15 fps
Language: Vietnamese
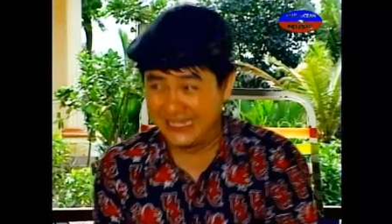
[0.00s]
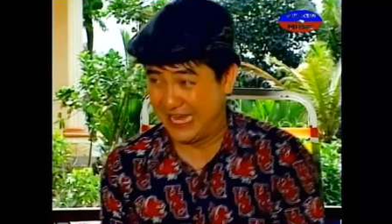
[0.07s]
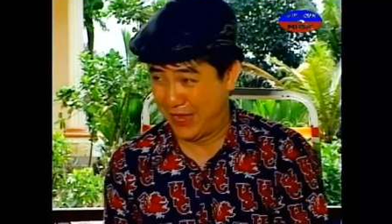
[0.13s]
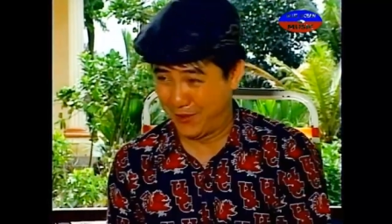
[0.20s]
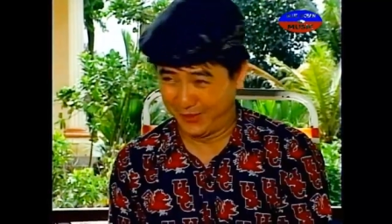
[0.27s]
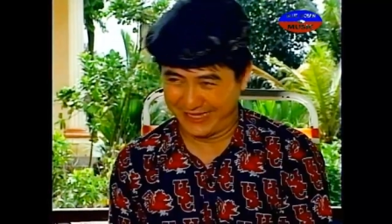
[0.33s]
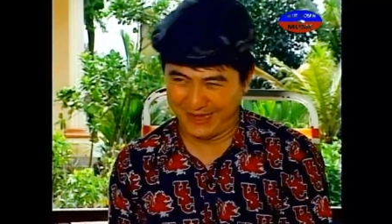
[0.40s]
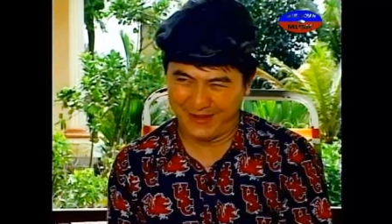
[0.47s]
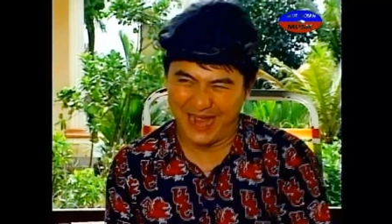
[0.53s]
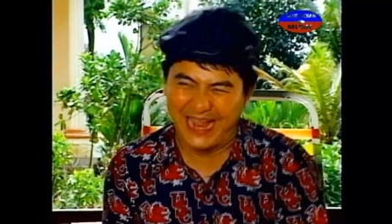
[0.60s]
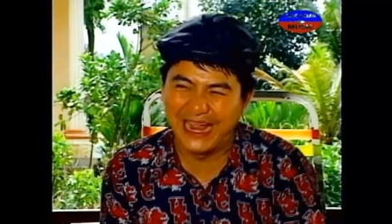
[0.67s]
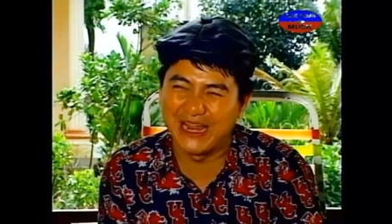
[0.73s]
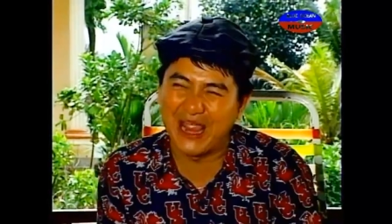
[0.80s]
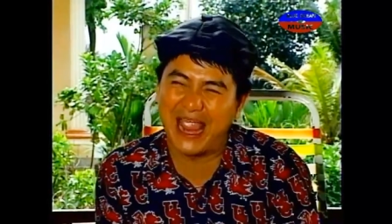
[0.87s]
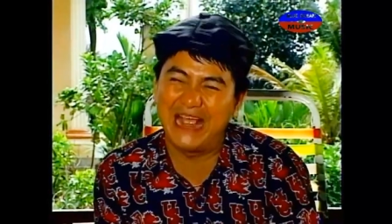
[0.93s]
chìa đôi
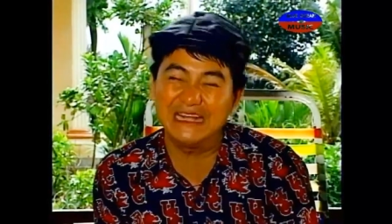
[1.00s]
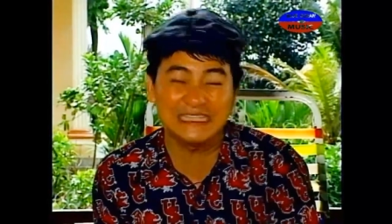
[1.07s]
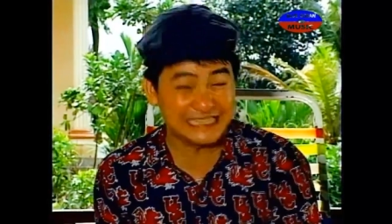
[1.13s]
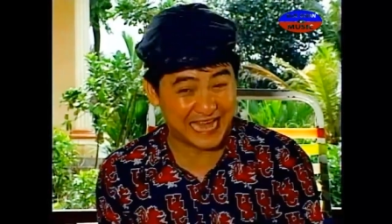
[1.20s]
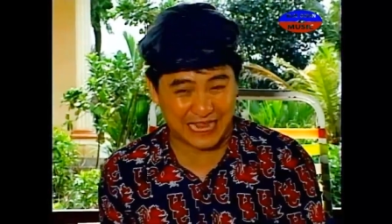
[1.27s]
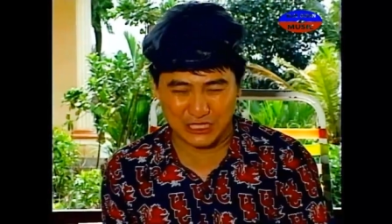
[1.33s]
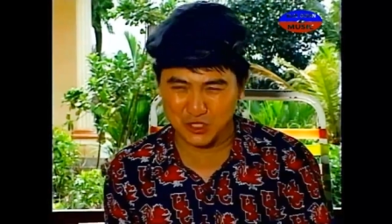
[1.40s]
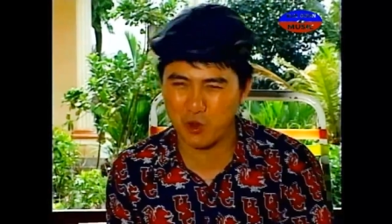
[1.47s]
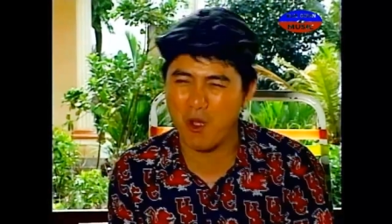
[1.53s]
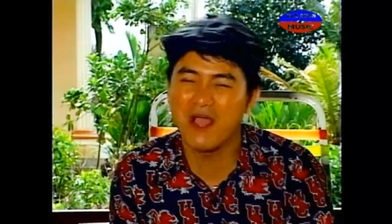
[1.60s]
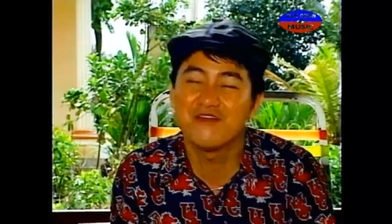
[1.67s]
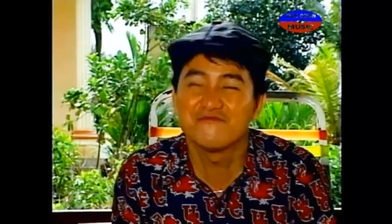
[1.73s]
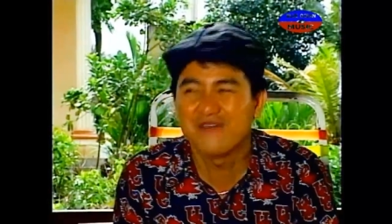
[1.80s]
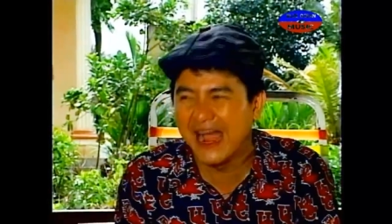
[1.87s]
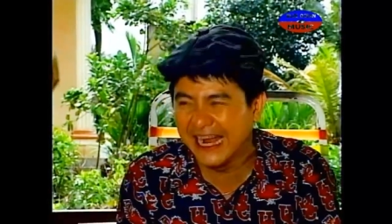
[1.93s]
má trét đầy
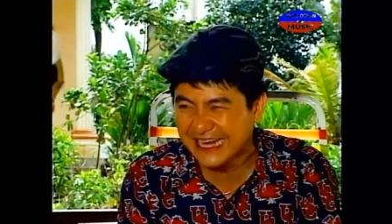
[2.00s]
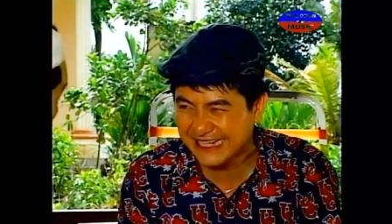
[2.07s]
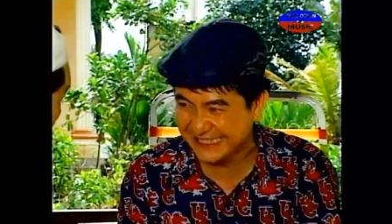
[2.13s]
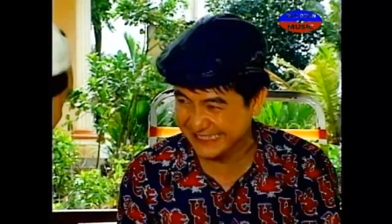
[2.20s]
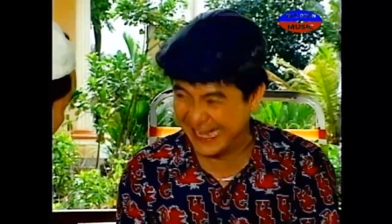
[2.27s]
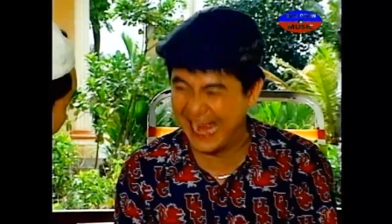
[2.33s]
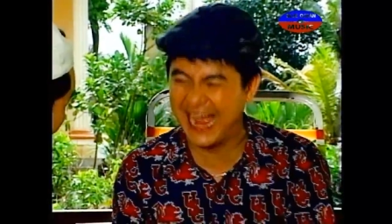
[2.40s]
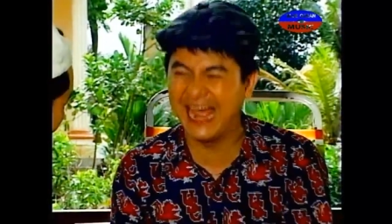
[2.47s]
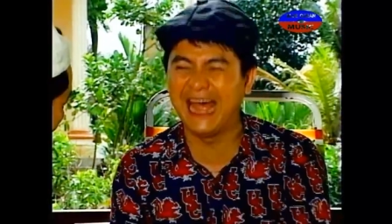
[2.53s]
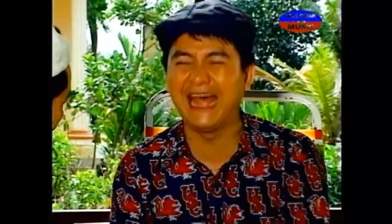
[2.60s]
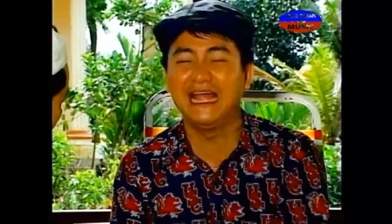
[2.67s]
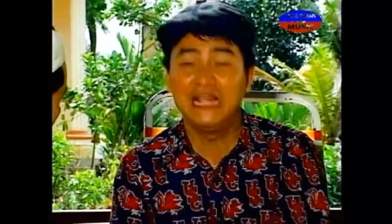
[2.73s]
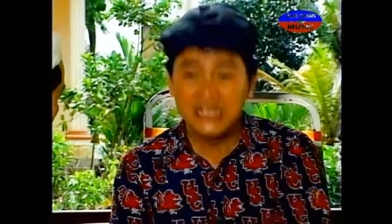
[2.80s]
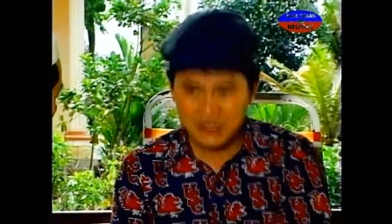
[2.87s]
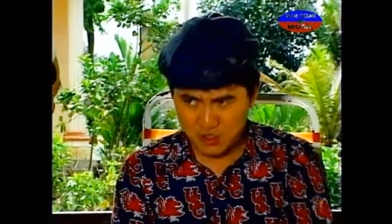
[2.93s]
son phấn.
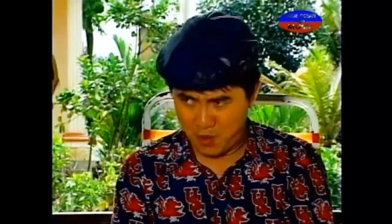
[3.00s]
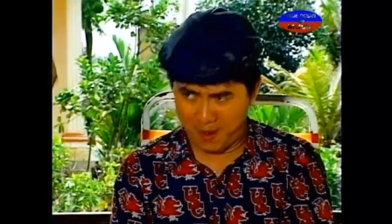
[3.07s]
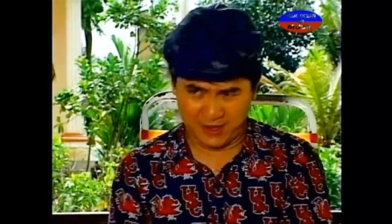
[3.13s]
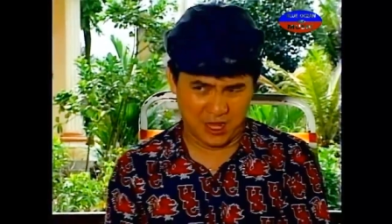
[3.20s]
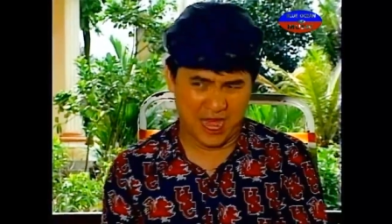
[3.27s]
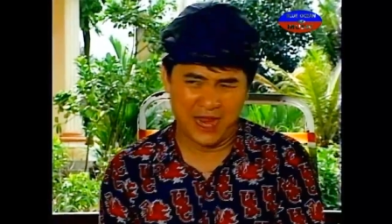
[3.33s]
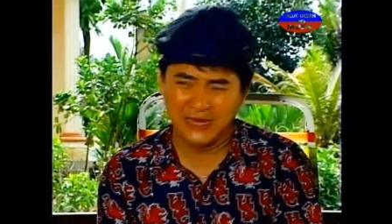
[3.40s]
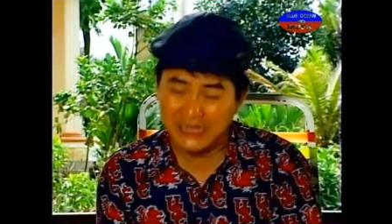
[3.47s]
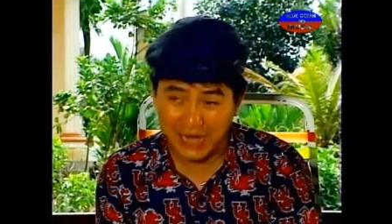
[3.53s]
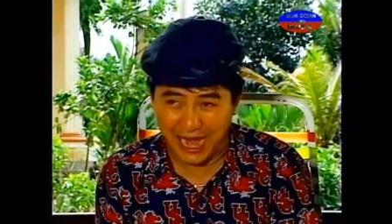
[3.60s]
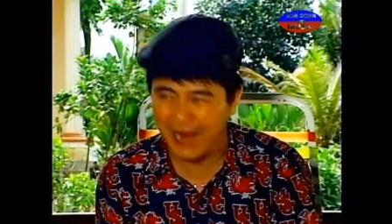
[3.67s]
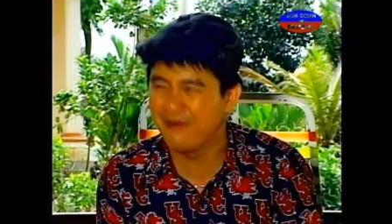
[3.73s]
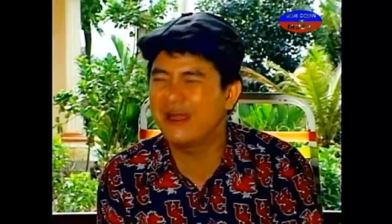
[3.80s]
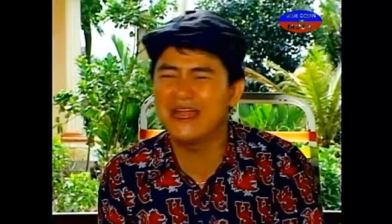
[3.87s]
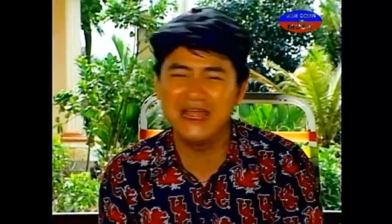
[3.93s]
Như phấn én hay
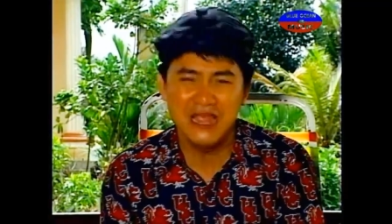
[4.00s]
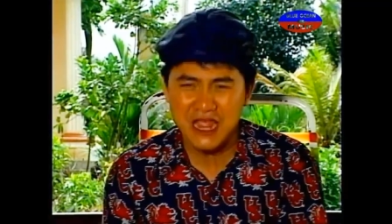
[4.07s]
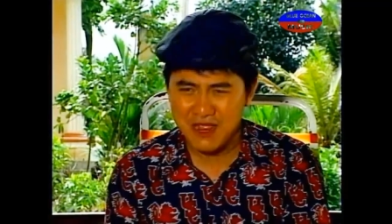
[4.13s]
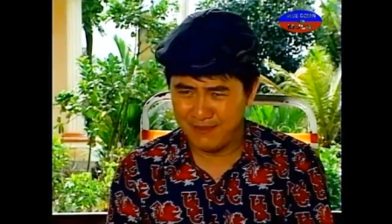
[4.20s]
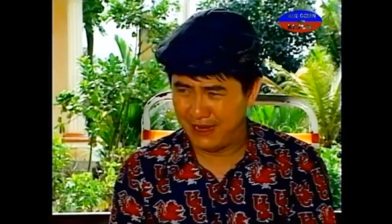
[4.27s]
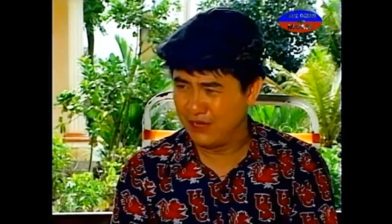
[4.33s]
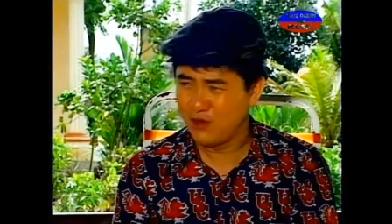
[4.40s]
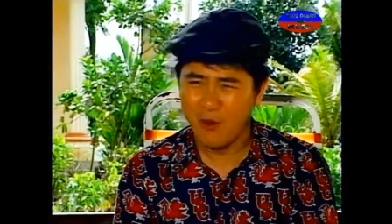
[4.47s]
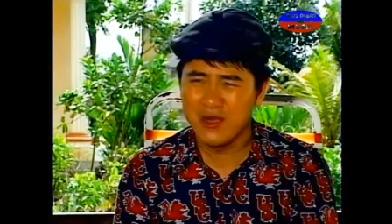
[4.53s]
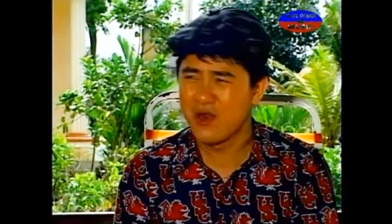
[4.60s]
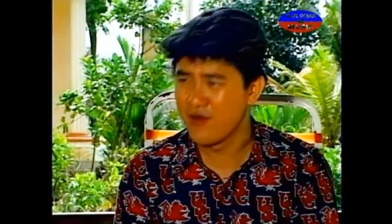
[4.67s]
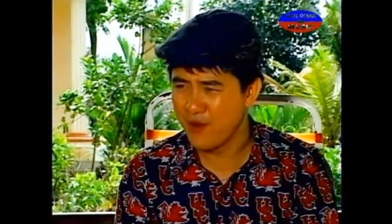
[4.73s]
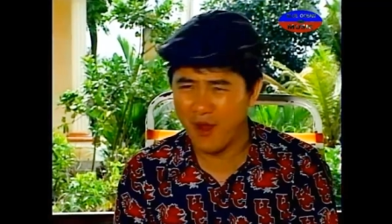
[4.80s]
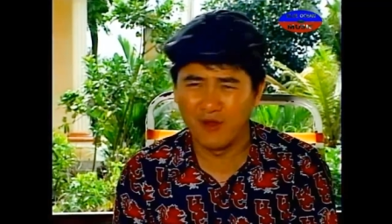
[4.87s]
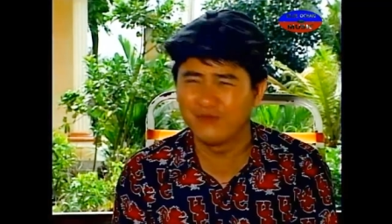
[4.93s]
sao á, nghe mùi hung
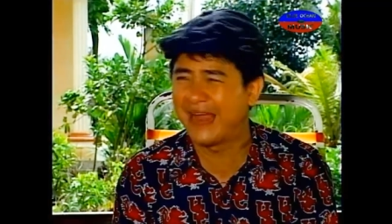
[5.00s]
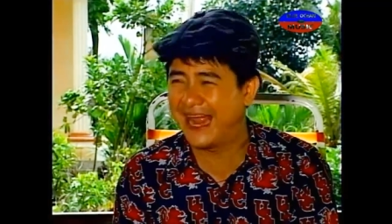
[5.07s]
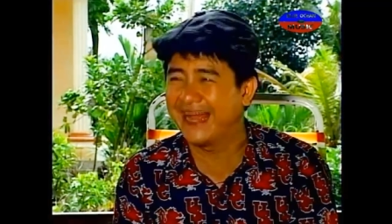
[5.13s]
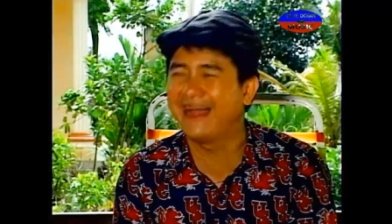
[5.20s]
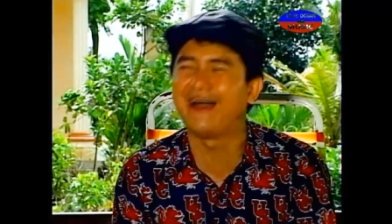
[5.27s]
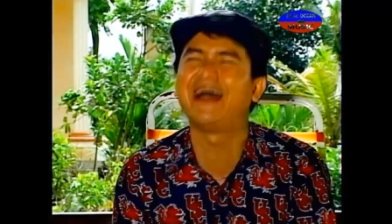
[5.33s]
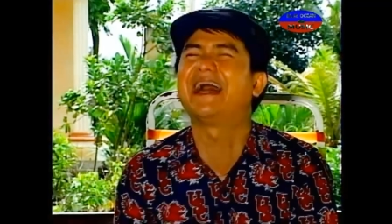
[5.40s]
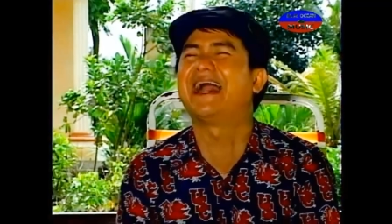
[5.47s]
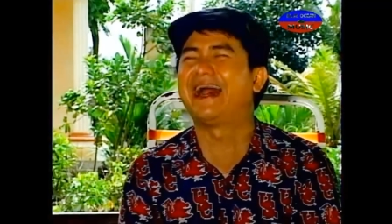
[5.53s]
là biết phấn én rồi.